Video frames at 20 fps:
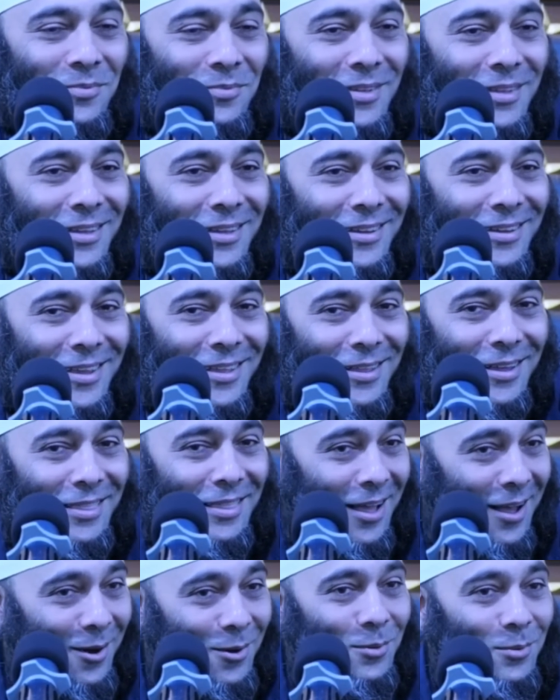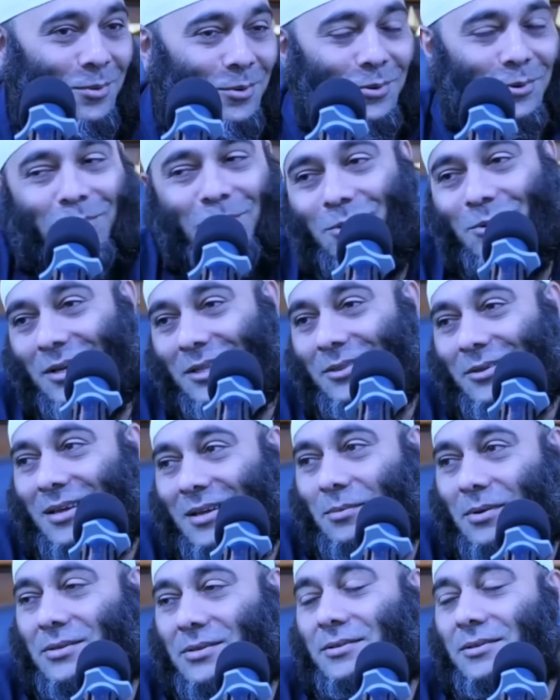ya kita tahu gunung itu
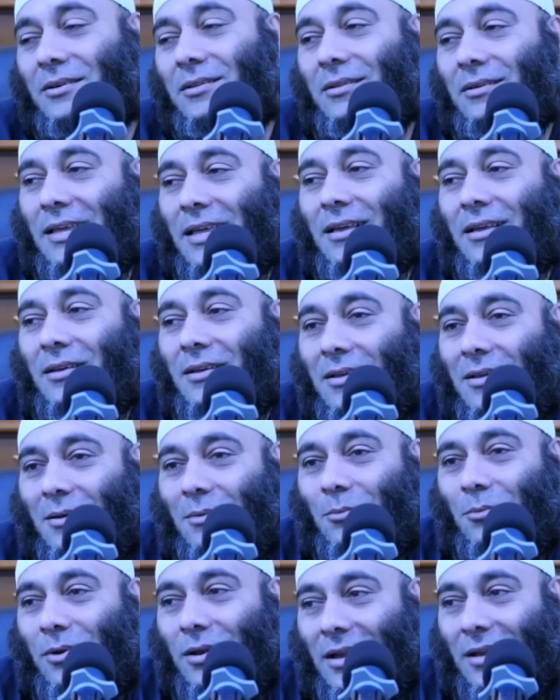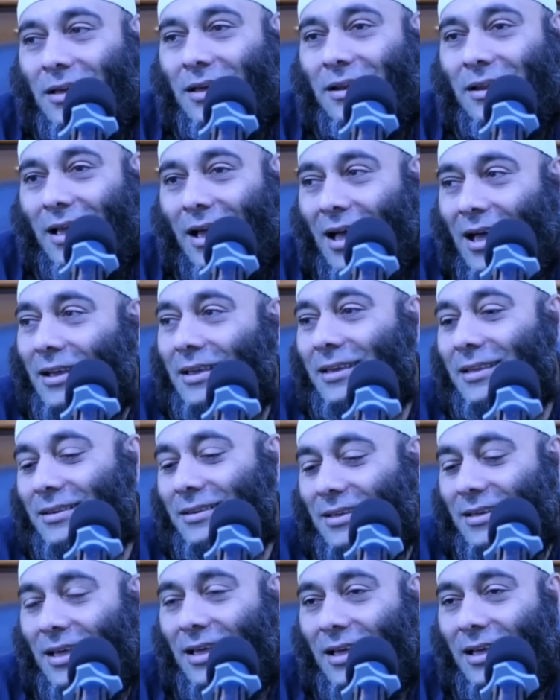ya masya Allah ya mulai dari
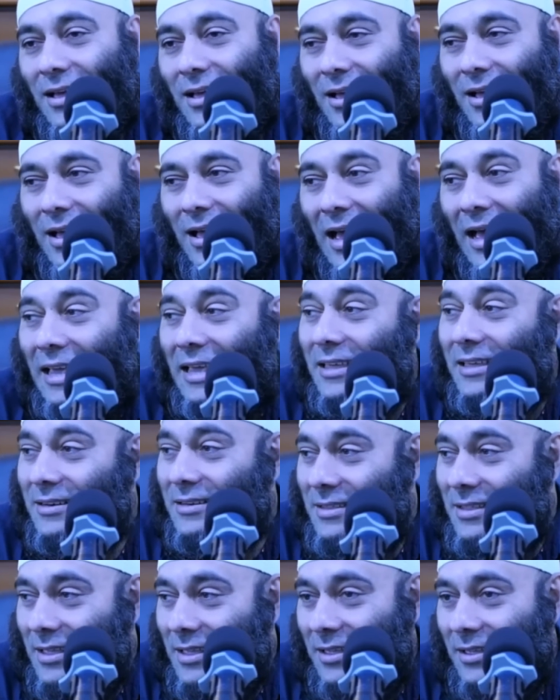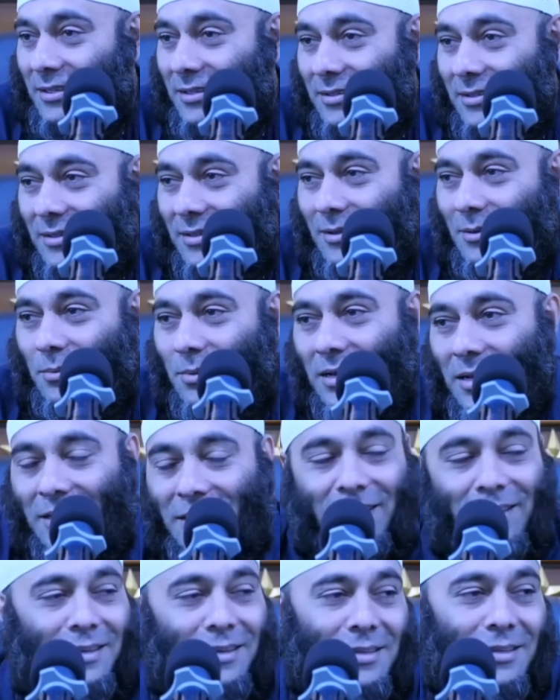anginnya, airnya,
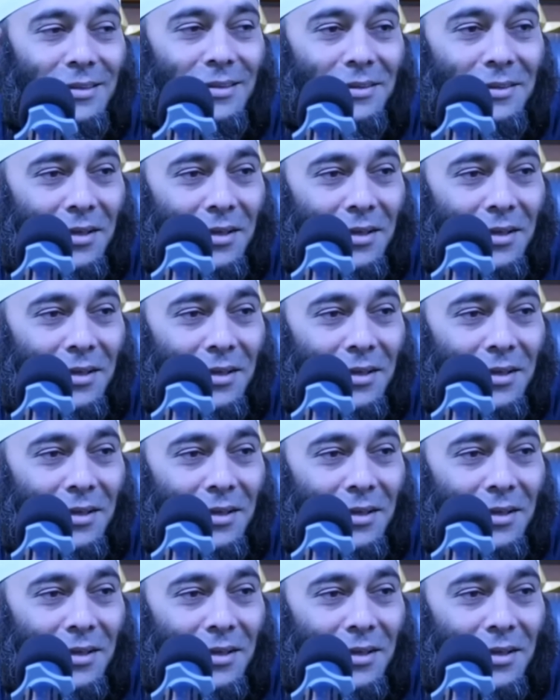apalagi di